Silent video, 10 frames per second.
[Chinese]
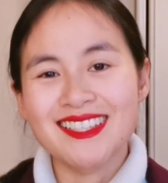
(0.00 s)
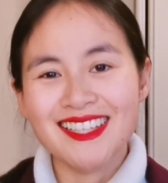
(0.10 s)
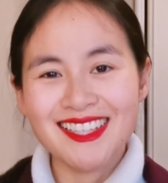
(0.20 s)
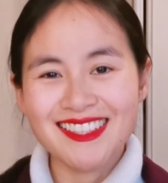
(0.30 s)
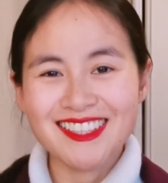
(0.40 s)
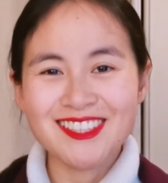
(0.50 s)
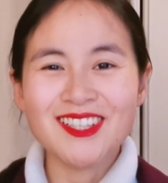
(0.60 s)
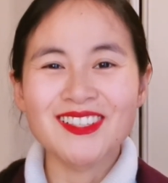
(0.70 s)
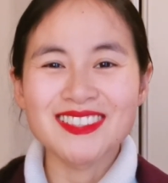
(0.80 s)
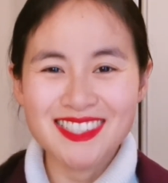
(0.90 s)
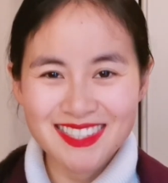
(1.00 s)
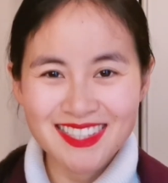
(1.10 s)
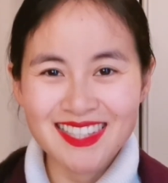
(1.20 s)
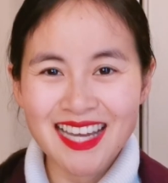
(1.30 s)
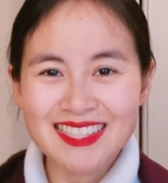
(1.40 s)
淋淋的痛集
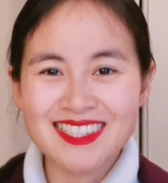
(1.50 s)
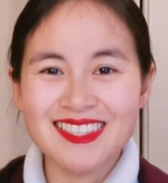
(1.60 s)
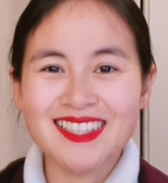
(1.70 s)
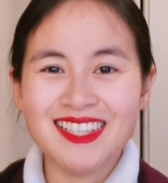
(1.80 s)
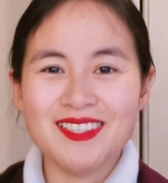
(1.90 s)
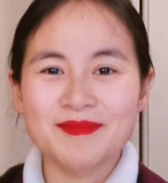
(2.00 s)
体大清理，